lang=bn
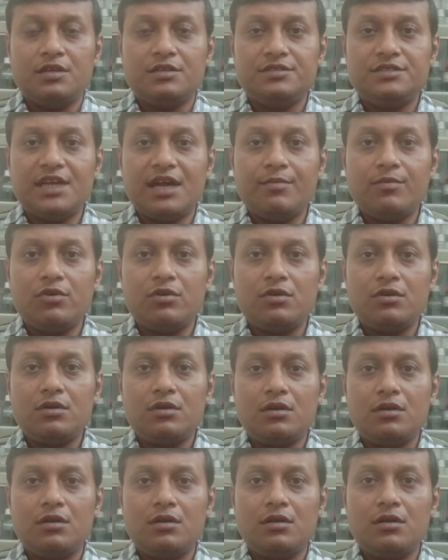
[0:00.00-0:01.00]
যেমন
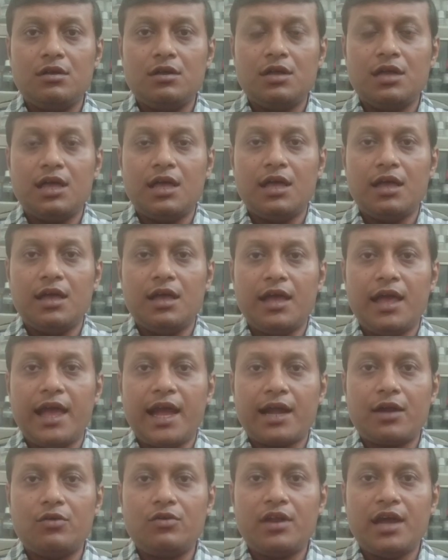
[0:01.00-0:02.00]

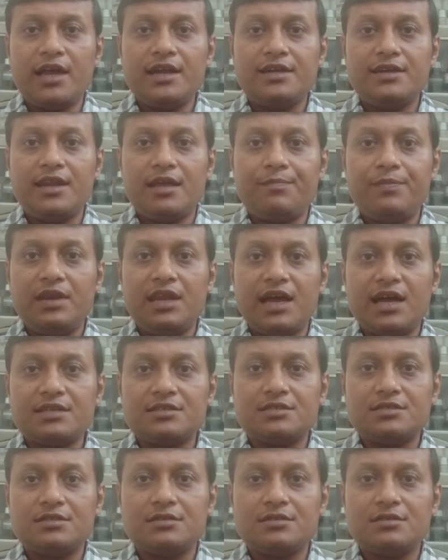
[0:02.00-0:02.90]
অ্যাকোনাইট নেপিলাস